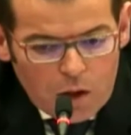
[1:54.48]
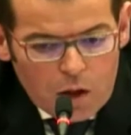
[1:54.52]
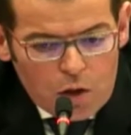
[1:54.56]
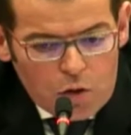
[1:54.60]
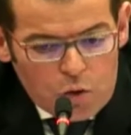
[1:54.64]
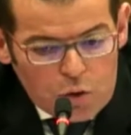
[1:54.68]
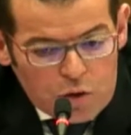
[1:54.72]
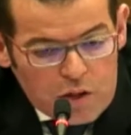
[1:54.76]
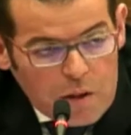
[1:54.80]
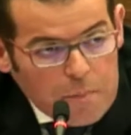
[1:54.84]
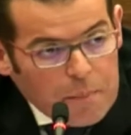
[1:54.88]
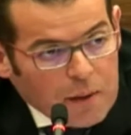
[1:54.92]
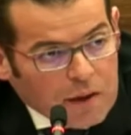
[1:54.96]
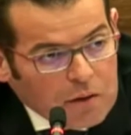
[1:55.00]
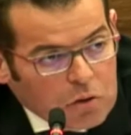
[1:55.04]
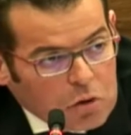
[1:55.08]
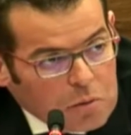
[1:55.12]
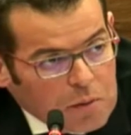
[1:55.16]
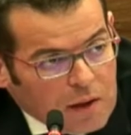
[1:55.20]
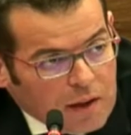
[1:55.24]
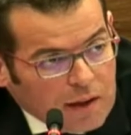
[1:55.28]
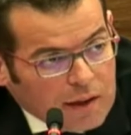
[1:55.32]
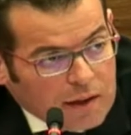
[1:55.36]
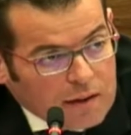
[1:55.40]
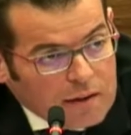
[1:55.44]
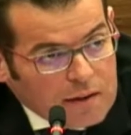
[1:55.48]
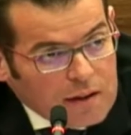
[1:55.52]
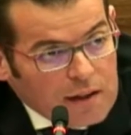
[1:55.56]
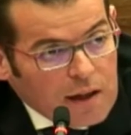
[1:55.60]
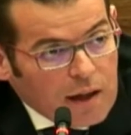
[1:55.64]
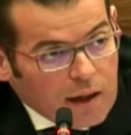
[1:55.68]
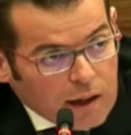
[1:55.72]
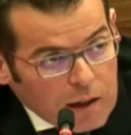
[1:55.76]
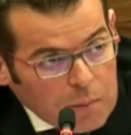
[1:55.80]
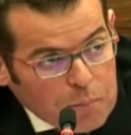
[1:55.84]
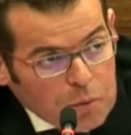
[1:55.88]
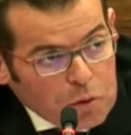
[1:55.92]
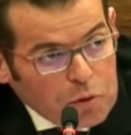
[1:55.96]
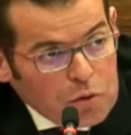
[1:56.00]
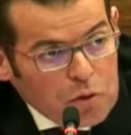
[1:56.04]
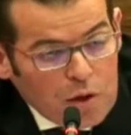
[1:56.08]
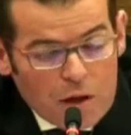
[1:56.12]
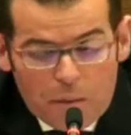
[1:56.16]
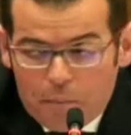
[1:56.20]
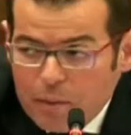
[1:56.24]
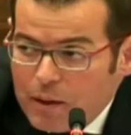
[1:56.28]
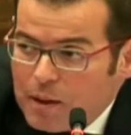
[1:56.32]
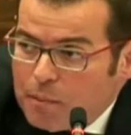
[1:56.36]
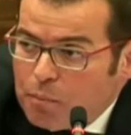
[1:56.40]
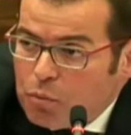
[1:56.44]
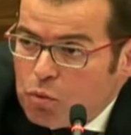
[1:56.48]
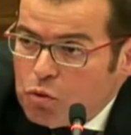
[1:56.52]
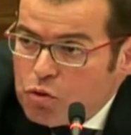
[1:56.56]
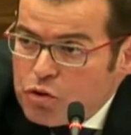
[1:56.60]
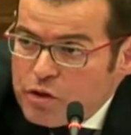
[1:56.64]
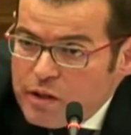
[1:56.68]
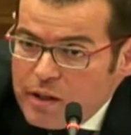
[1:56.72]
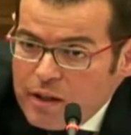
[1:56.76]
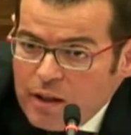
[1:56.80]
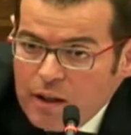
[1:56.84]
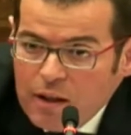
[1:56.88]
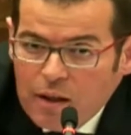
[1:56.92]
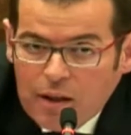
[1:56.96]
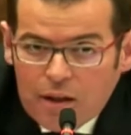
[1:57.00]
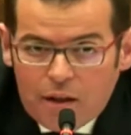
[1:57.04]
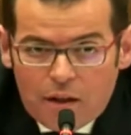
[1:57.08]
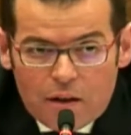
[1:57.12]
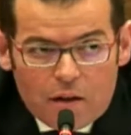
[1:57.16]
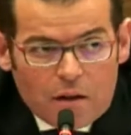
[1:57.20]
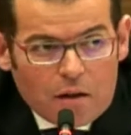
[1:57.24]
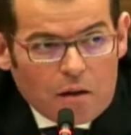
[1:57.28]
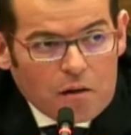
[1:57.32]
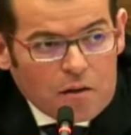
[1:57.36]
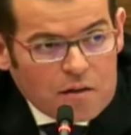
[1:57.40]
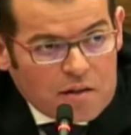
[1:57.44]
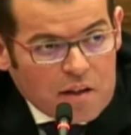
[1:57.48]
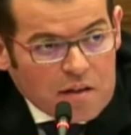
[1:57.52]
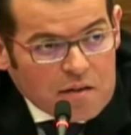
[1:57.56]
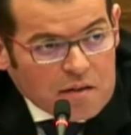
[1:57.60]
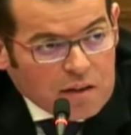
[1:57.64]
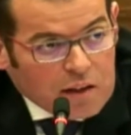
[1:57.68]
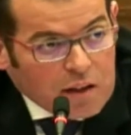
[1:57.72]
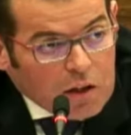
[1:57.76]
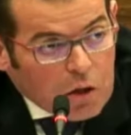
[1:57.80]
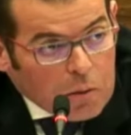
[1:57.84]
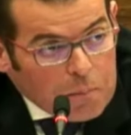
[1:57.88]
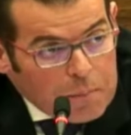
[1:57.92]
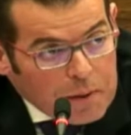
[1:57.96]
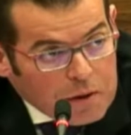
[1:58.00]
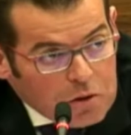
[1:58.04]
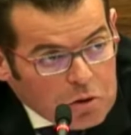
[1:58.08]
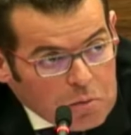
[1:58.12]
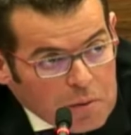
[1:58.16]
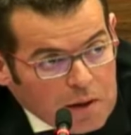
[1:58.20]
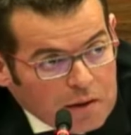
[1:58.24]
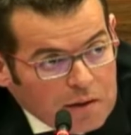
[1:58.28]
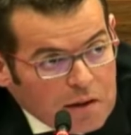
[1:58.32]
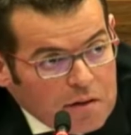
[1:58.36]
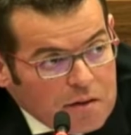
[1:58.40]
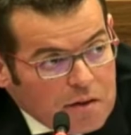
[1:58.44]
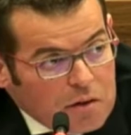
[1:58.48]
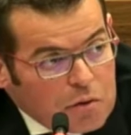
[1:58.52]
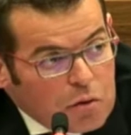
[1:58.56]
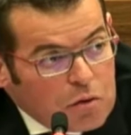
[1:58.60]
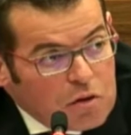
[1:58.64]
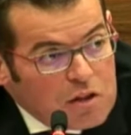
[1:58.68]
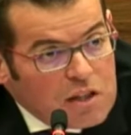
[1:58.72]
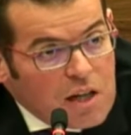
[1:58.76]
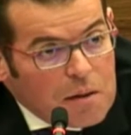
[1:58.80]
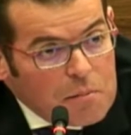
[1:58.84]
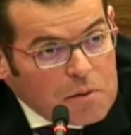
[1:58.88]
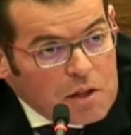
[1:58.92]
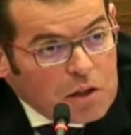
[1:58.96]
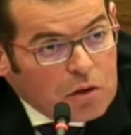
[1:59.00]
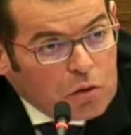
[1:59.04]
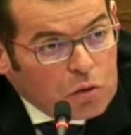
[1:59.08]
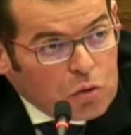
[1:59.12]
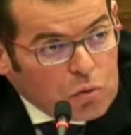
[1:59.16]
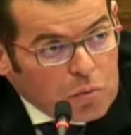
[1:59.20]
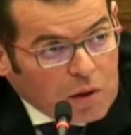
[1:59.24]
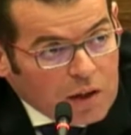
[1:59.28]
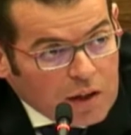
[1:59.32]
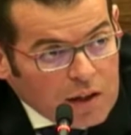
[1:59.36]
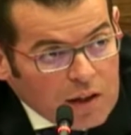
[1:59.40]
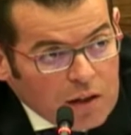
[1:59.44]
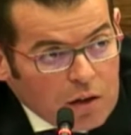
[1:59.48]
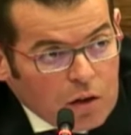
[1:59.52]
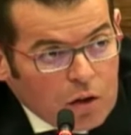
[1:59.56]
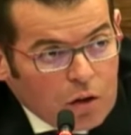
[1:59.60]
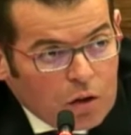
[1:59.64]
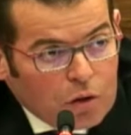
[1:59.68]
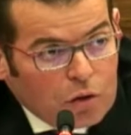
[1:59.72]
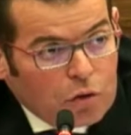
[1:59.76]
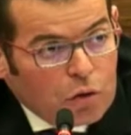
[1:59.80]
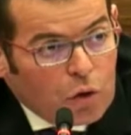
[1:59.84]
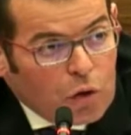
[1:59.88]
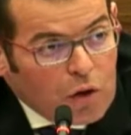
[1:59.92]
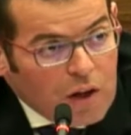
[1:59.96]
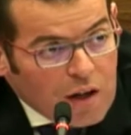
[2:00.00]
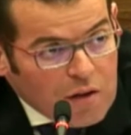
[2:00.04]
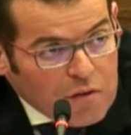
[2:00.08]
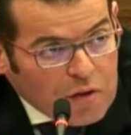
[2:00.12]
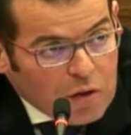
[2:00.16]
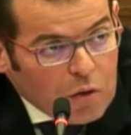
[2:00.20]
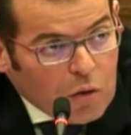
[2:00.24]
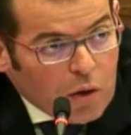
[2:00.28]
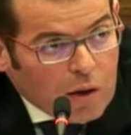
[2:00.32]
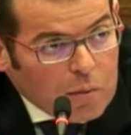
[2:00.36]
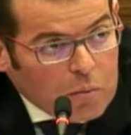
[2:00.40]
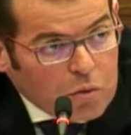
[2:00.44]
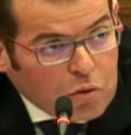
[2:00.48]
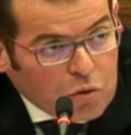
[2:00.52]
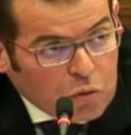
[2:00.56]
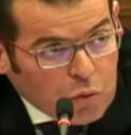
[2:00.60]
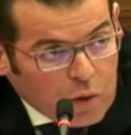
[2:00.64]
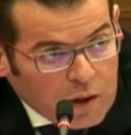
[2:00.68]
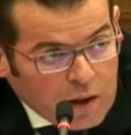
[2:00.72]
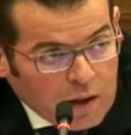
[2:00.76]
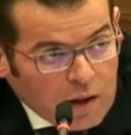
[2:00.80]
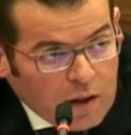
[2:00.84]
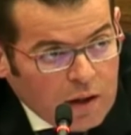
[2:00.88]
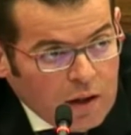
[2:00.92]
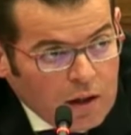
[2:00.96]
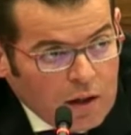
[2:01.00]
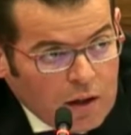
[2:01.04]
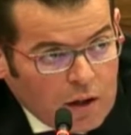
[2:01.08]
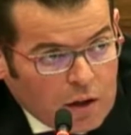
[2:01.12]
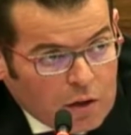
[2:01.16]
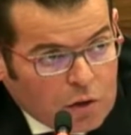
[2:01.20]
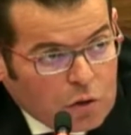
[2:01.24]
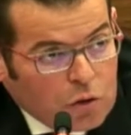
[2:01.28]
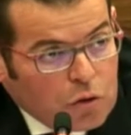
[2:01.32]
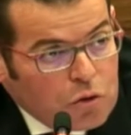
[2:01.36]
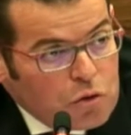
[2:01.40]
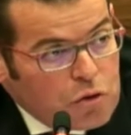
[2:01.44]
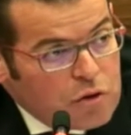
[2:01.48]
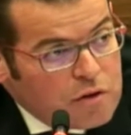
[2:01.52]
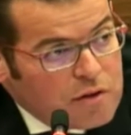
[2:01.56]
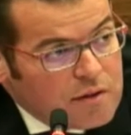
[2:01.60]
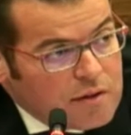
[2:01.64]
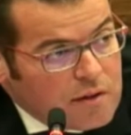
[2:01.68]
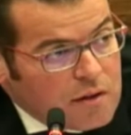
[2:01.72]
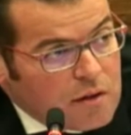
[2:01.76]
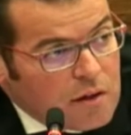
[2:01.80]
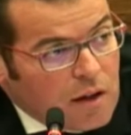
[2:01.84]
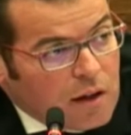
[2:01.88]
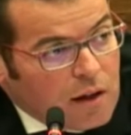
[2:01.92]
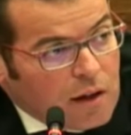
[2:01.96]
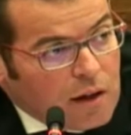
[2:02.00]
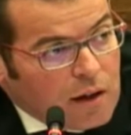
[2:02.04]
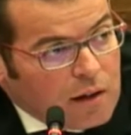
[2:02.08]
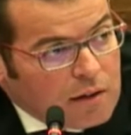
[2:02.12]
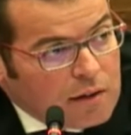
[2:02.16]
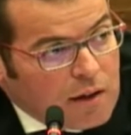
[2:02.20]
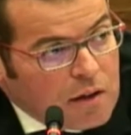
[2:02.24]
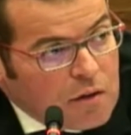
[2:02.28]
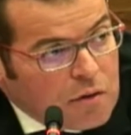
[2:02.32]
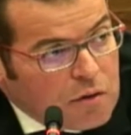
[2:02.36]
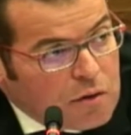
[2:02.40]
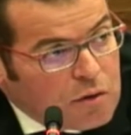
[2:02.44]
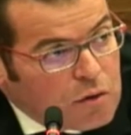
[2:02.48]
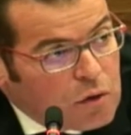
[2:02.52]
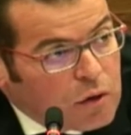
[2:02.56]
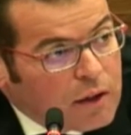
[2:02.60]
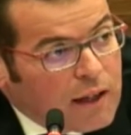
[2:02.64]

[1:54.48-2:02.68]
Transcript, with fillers: le département, quand il a répondu à l'appel à projet, euh, s'inscrit complètement dans cette dynamique numérique dont l'Aveyron a besoin. Donc, ah, dans le